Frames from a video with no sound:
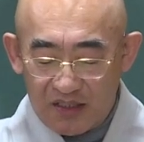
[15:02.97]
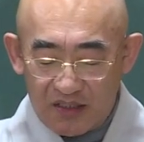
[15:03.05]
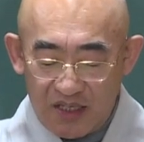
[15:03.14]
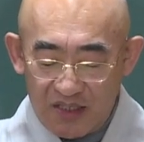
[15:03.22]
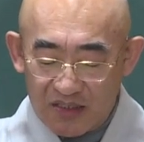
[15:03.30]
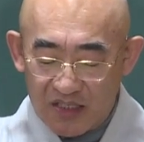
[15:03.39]

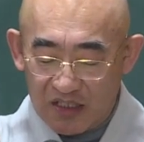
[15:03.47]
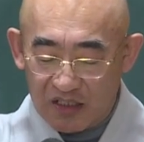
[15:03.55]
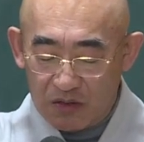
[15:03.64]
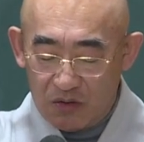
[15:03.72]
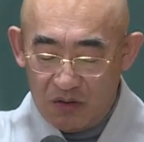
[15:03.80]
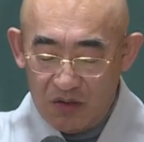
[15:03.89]
기대
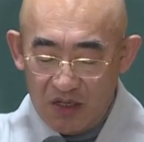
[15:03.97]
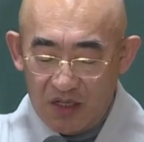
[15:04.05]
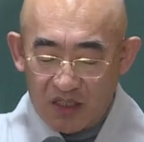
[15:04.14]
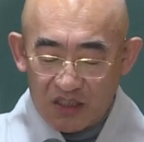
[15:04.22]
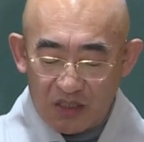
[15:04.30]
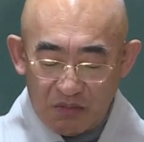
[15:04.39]
이상이고
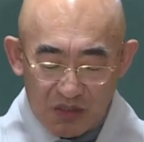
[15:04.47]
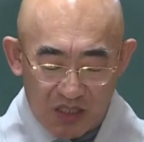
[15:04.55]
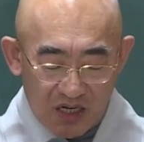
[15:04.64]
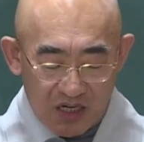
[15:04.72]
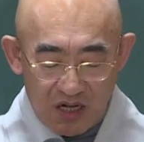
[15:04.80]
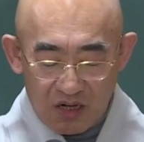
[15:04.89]

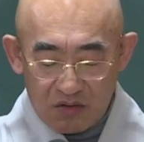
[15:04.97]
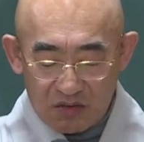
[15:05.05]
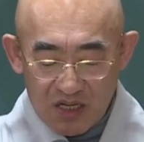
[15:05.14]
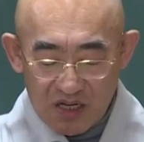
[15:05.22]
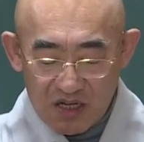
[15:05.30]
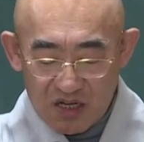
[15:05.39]
침착하고
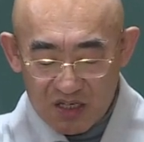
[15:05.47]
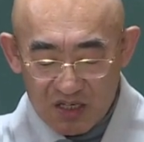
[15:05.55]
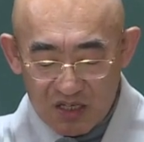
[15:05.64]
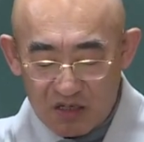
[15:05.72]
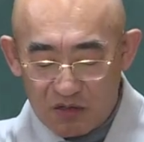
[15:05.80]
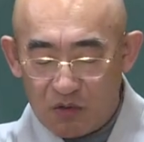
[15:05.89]
생각이
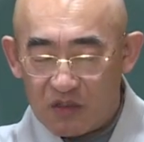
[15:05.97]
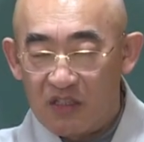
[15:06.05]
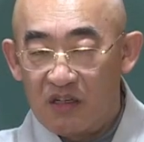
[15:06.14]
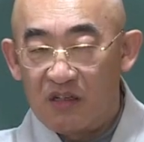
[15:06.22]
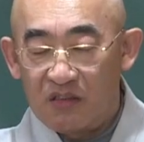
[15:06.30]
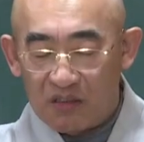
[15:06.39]
깊고
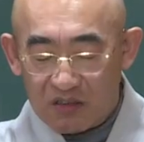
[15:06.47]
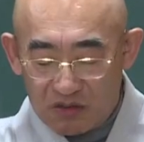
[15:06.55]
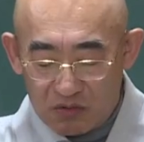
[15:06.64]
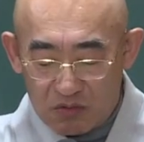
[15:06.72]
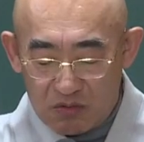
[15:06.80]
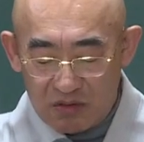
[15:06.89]
기억력이
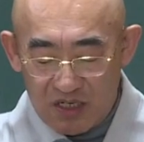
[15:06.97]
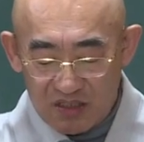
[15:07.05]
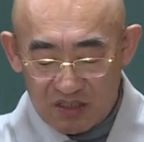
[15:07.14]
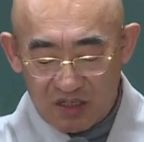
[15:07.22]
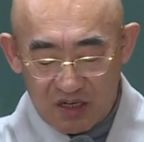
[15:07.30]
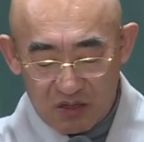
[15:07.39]
좋고
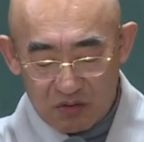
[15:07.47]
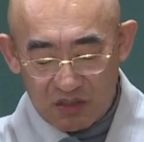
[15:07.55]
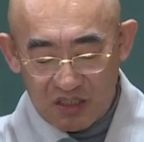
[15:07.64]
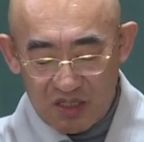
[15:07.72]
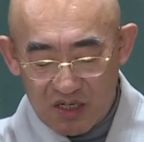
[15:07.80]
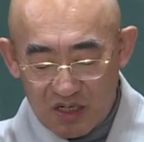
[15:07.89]
냉철하고
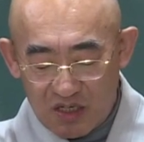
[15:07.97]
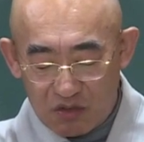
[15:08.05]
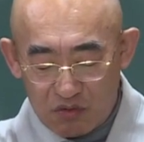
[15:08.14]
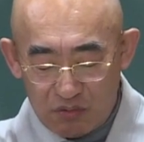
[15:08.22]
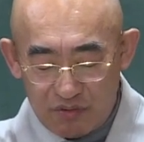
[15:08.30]
지혜가 있고